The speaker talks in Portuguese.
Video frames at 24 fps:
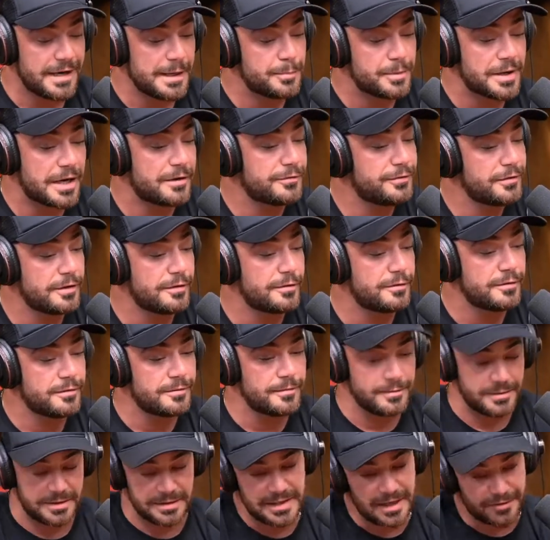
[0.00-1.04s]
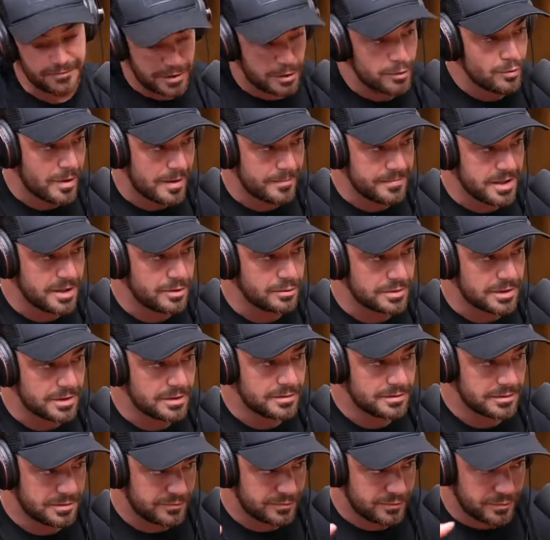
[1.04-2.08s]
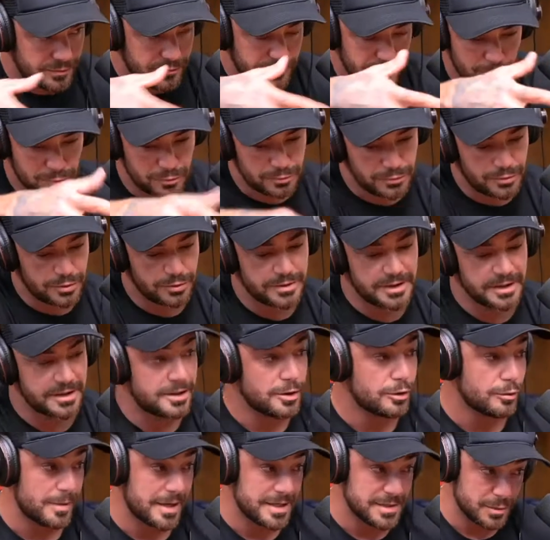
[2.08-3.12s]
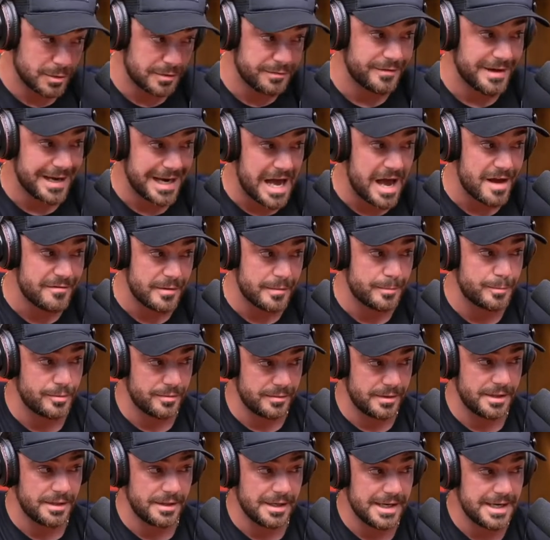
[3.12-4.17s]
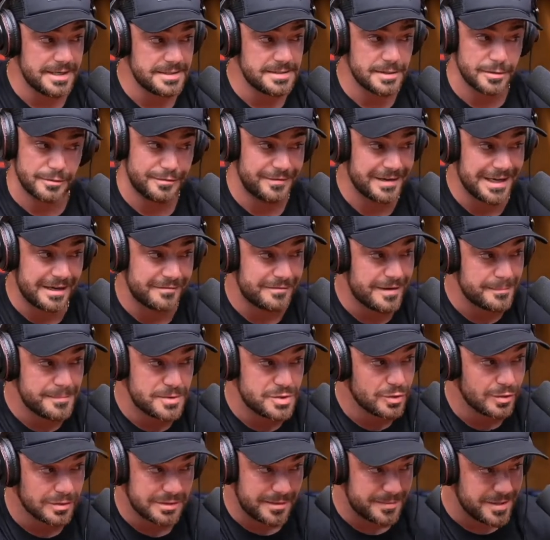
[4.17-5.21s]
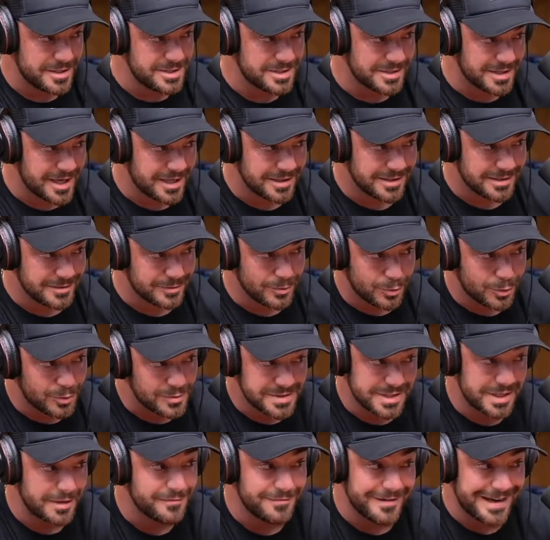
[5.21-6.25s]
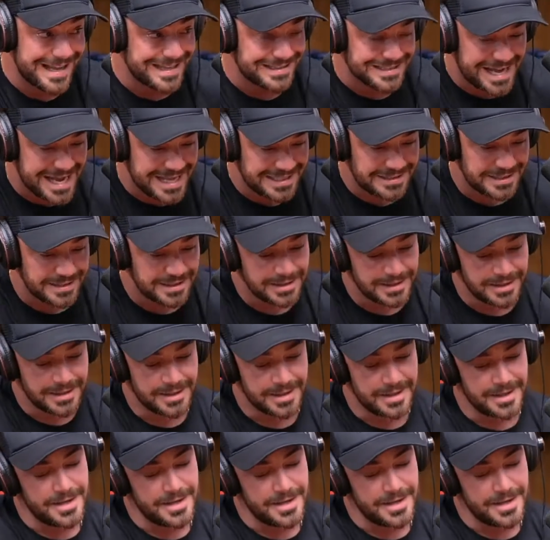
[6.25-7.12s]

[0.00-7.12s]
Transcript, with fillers: Falei pro cara, falei, eu, tava eu e um amigo, né? Fui, fui com um truto aqui do Brasil que falava inglês, não falava absolutamente nada, não conseguia falar nada.